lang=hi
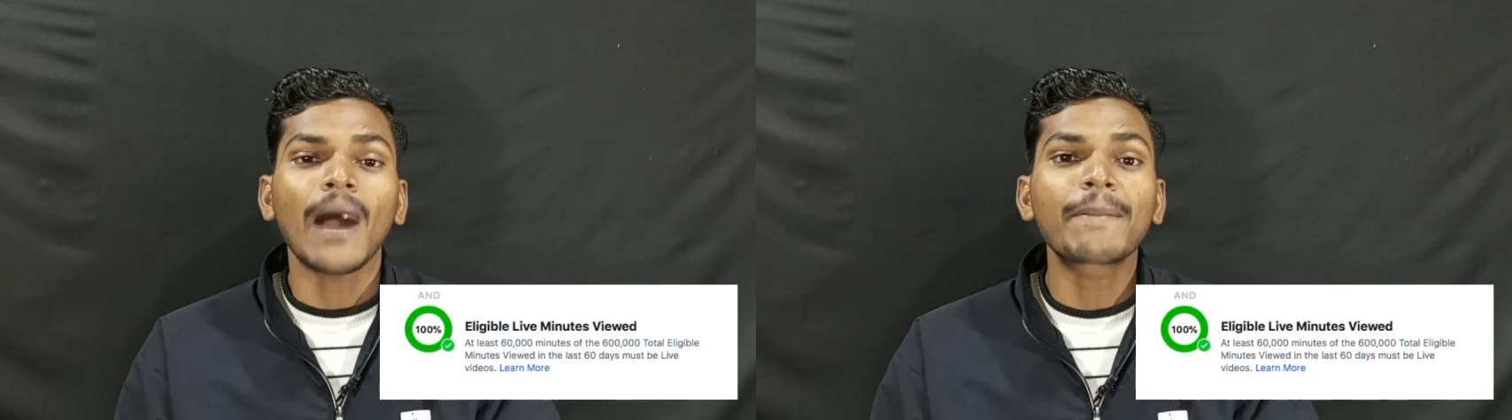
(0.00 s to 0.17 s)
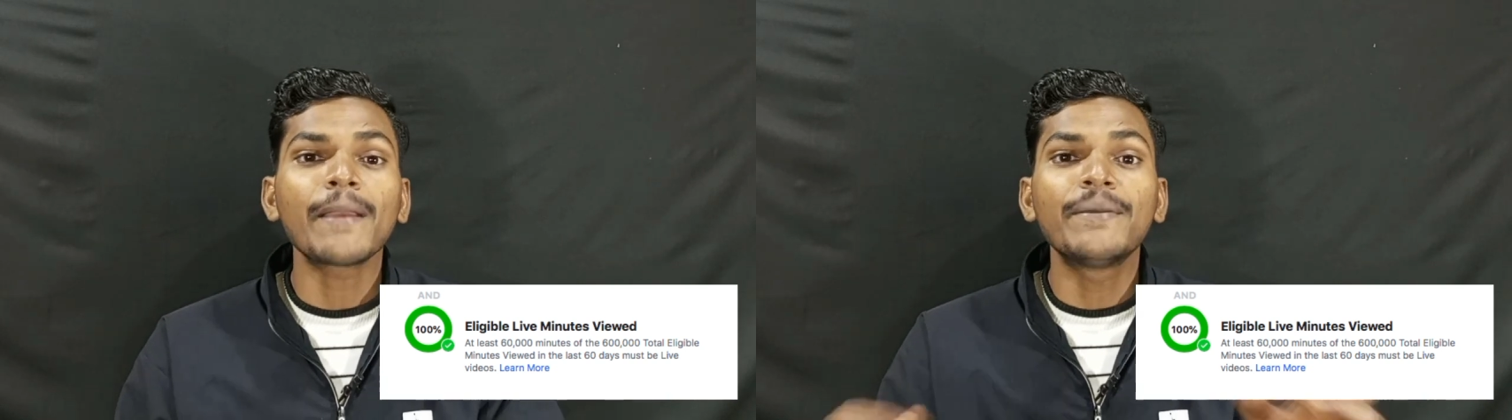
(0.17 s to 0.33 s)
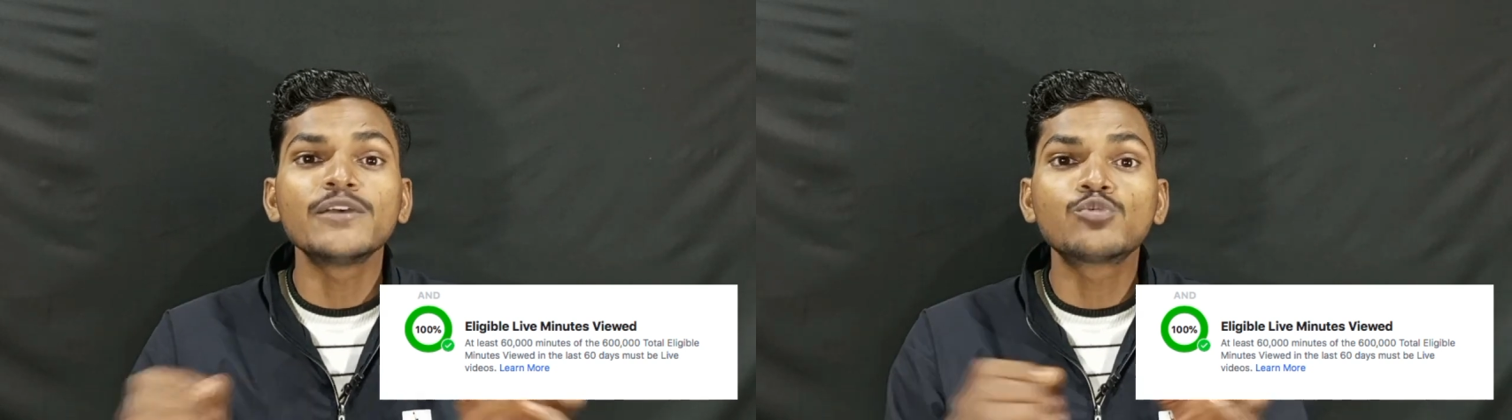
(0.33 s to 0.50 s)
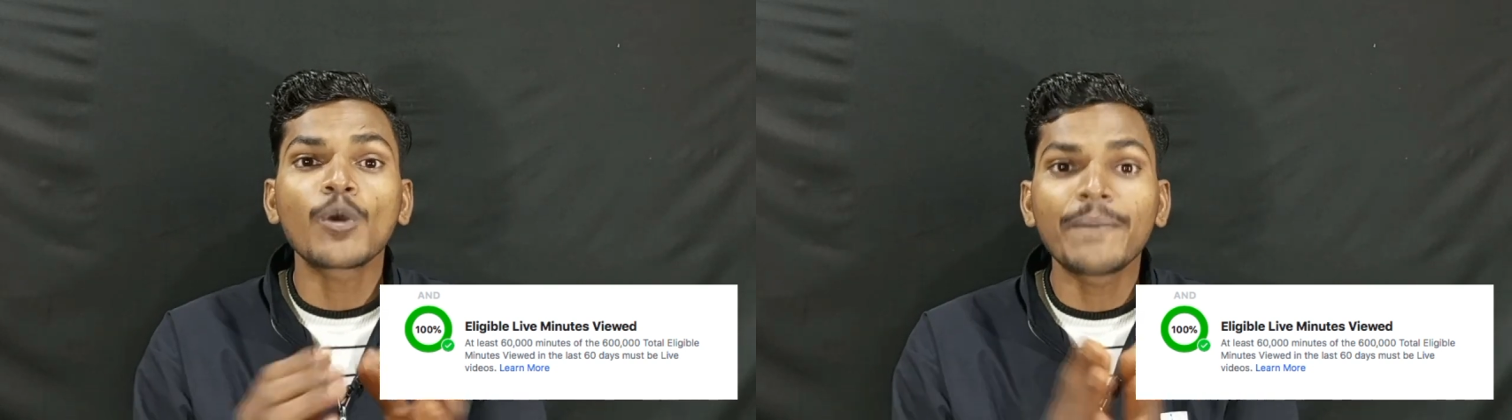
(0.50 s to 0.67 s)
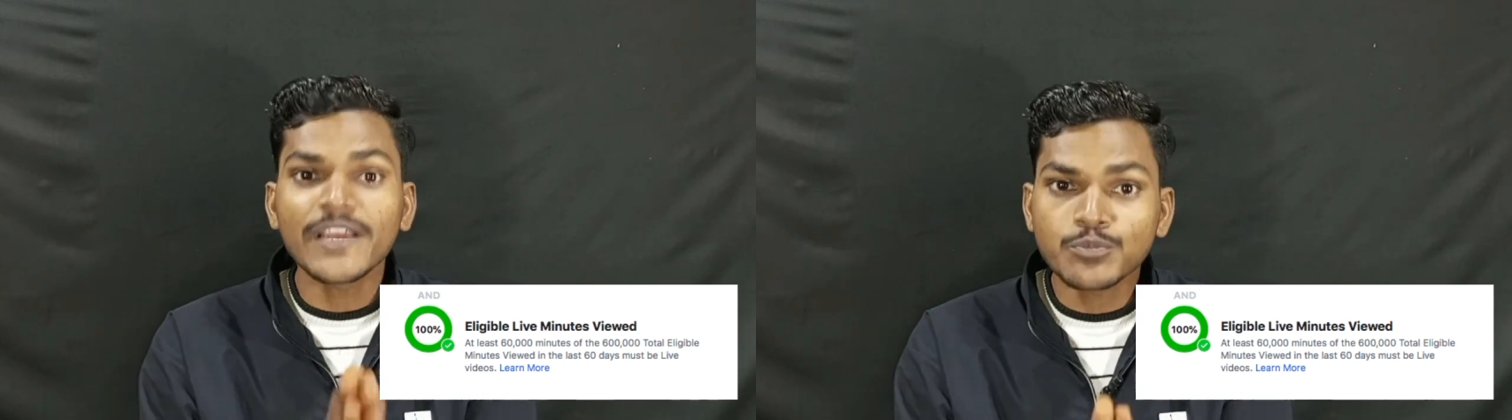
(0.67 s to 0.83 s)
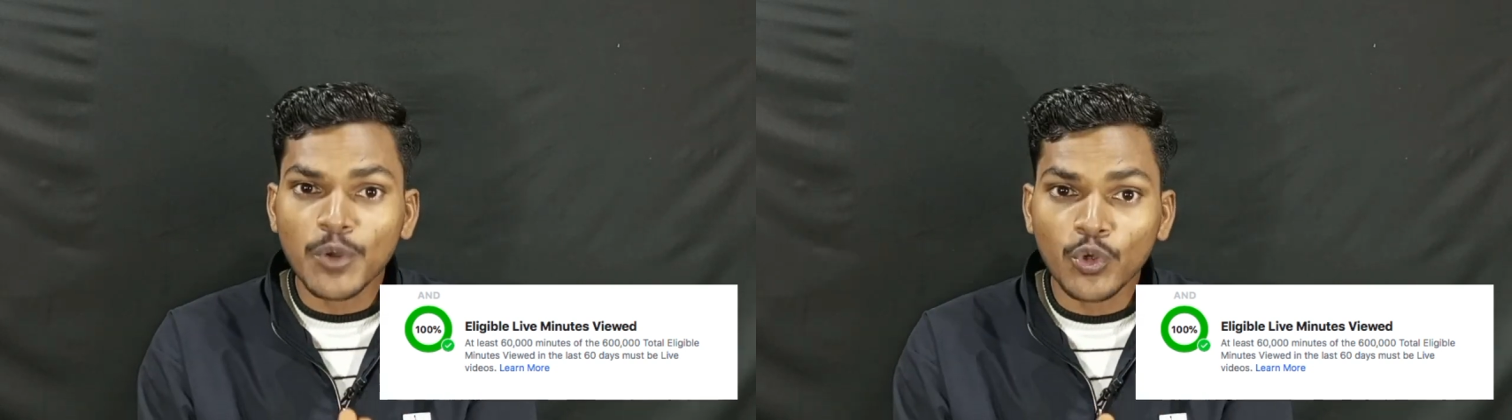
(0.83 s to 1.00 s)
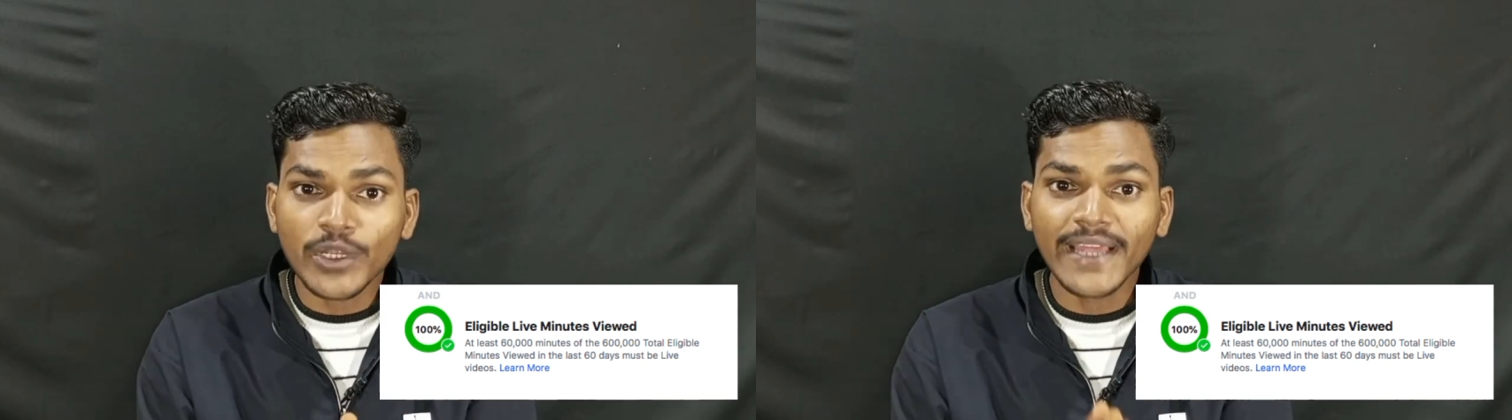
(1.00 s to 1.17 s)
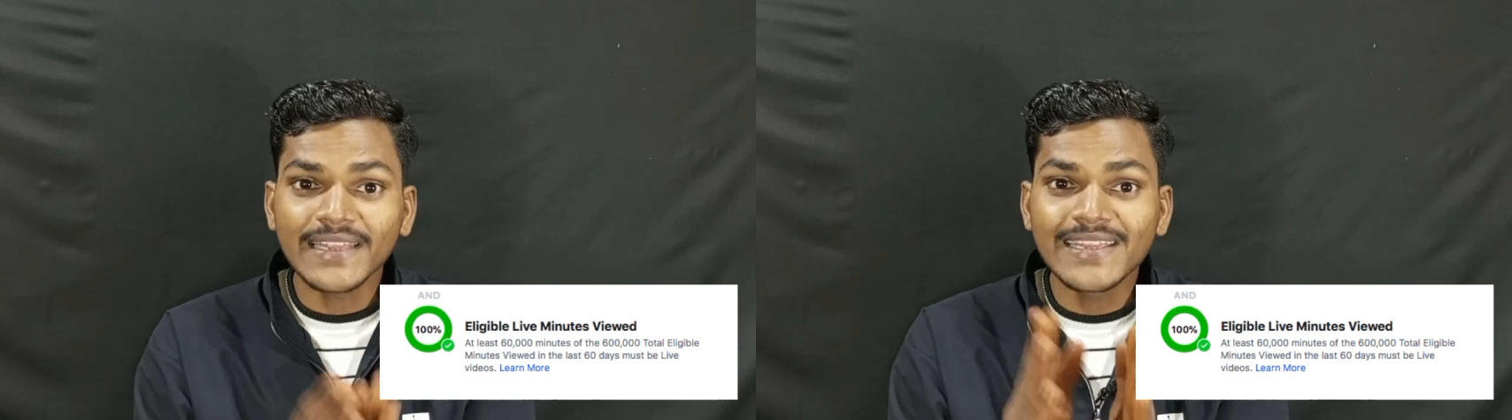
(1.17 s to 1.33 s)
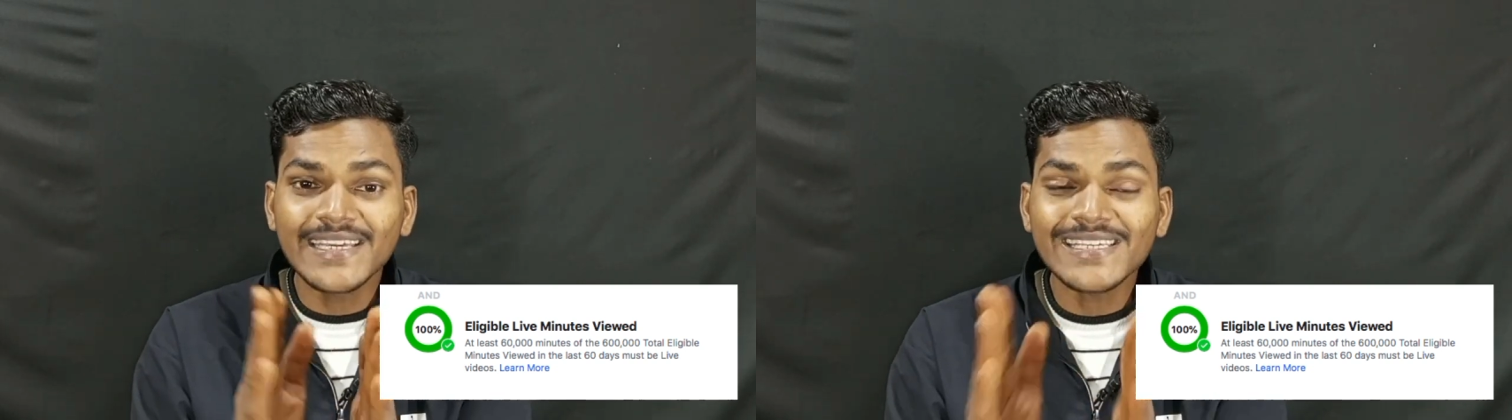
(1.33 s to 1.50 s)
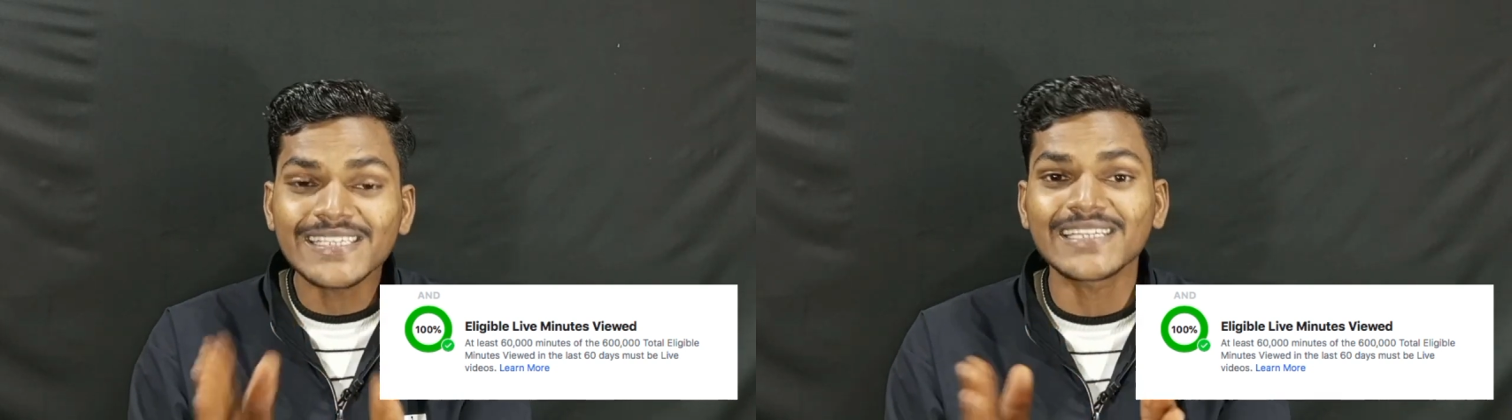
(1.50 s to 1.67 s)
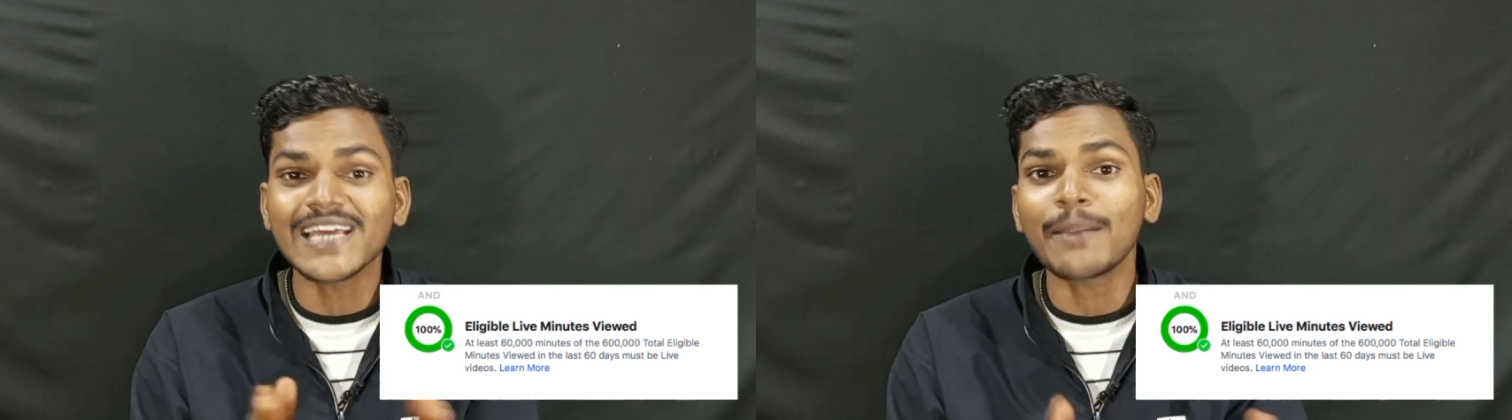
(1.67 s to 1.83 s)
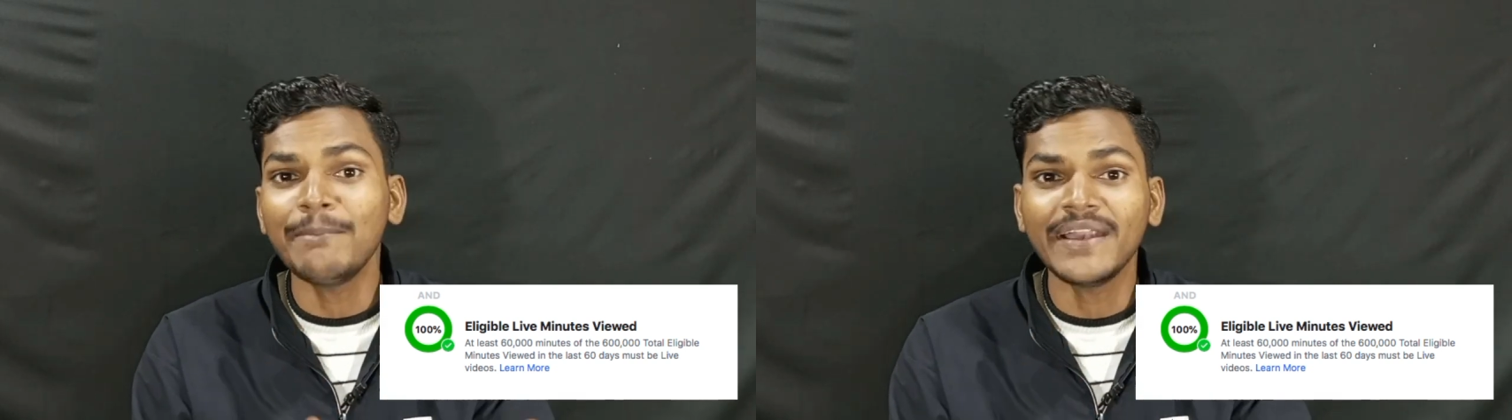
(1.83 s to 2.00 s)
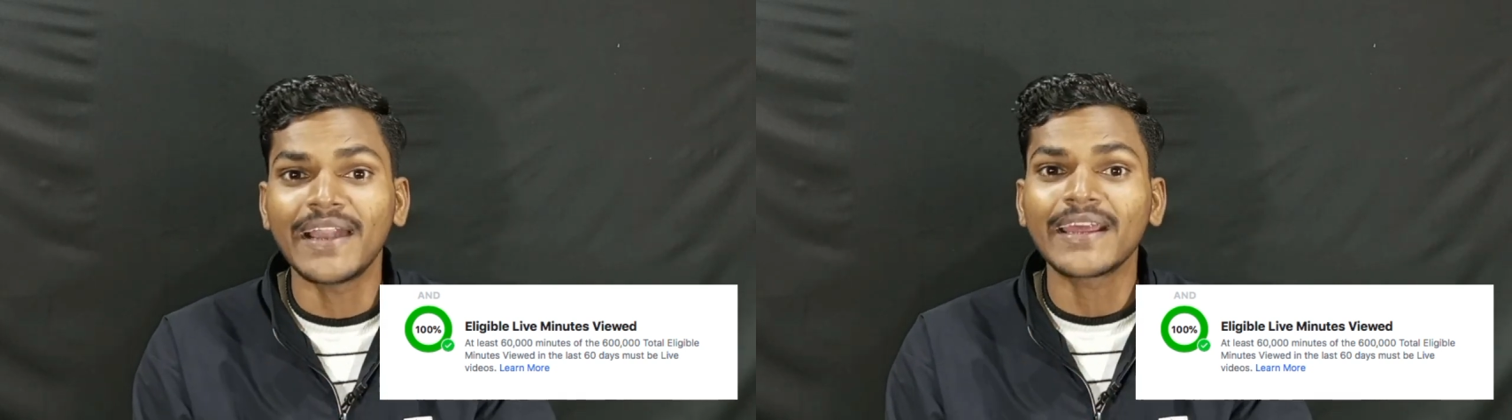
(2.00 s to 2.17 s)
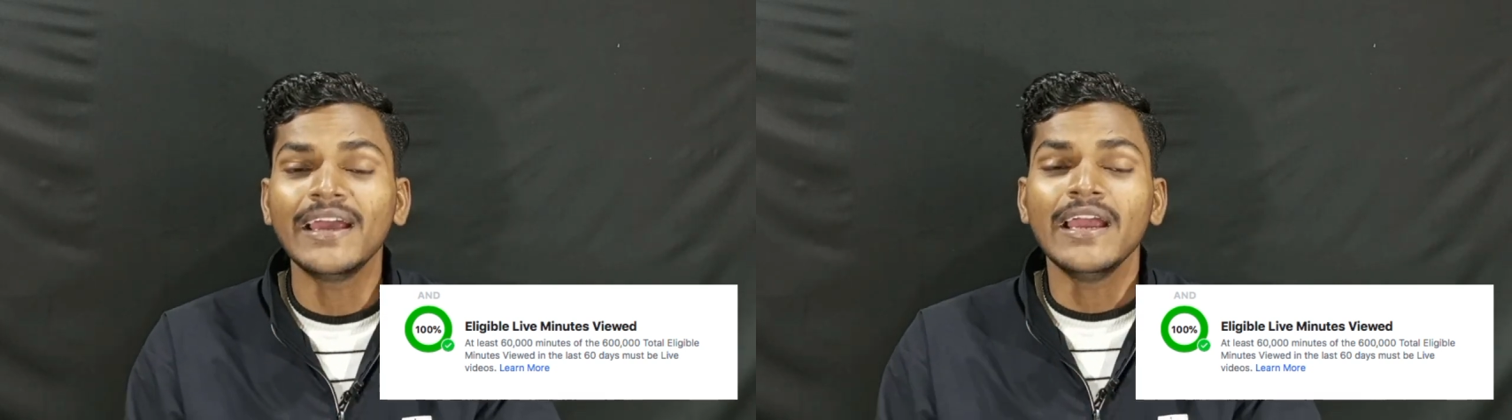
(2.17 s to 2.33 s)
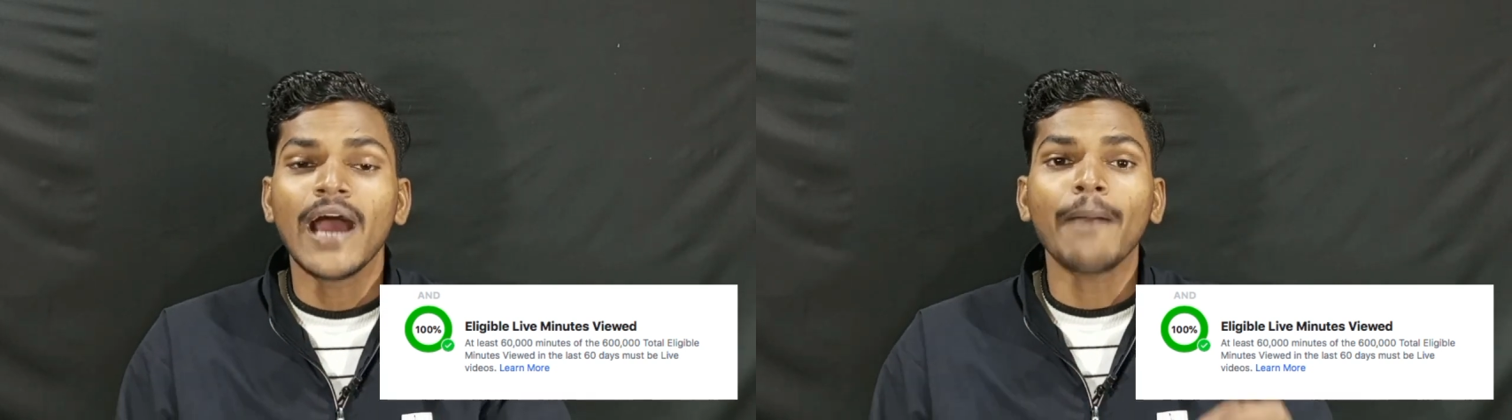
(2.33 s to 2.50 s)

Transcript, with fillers: आपके फेसबुक पेज पर हो जाए तीस हजार मिनट